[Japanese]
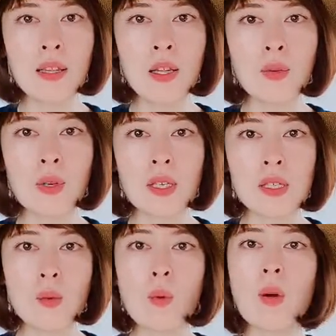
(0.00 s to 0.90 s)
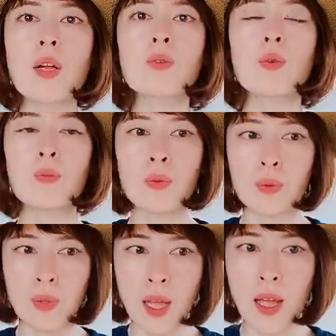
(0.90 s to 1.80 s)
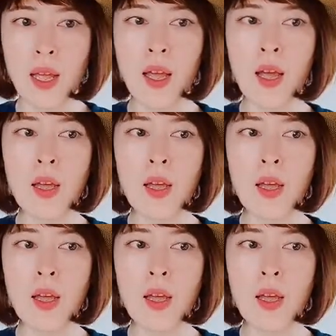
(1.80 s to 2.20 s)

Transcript: ていうのがすごくあると思うので、